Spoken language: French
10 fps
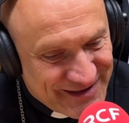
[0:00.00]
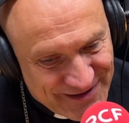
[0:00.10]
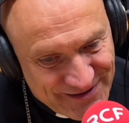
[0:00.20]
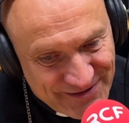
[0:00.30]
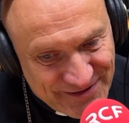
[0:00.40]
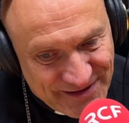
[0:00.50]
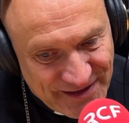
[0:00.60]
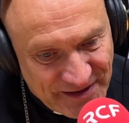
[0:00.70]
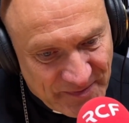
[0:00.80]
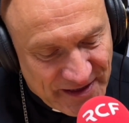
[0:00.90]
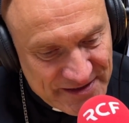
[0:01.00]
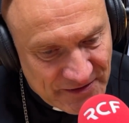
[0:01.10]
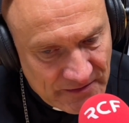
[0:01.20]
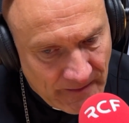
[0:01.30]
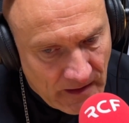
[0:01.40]
euh, qui étaient
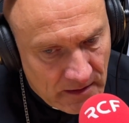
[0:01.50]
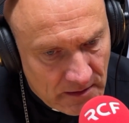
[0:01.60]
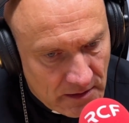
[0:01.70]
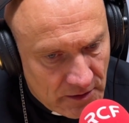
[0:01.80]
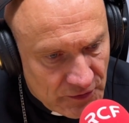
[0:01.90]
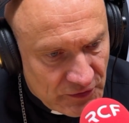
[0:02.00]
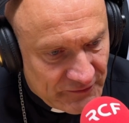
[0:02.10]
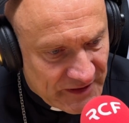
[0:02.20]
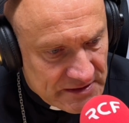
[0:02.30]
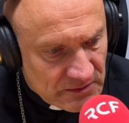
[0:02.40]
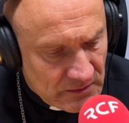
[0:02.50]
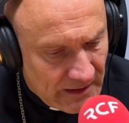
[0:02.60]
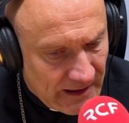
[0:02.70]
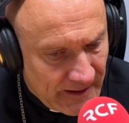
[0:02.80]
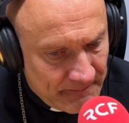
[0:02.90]
présents, euh, de façon
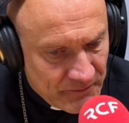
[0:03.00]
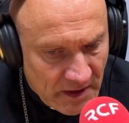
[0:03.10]
à,